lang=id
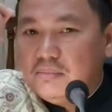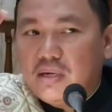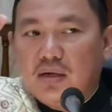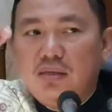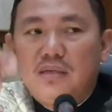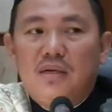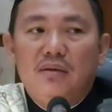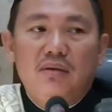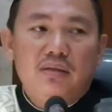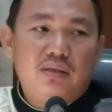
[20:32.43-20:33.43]
makanya
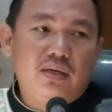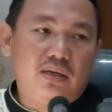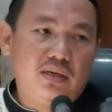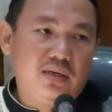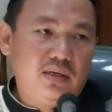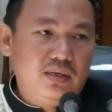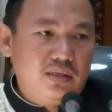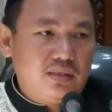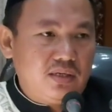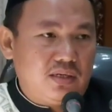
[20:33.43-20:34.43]
kalau kita
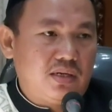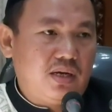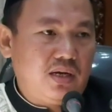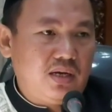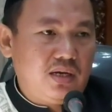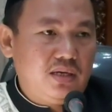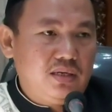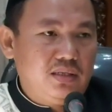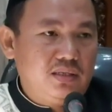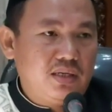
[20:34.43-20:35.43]

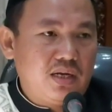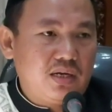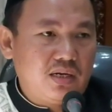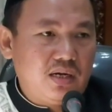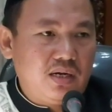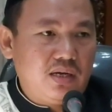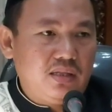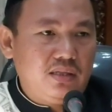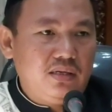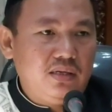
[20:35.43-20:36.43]
sedekah
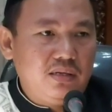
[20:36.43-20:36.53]
zakat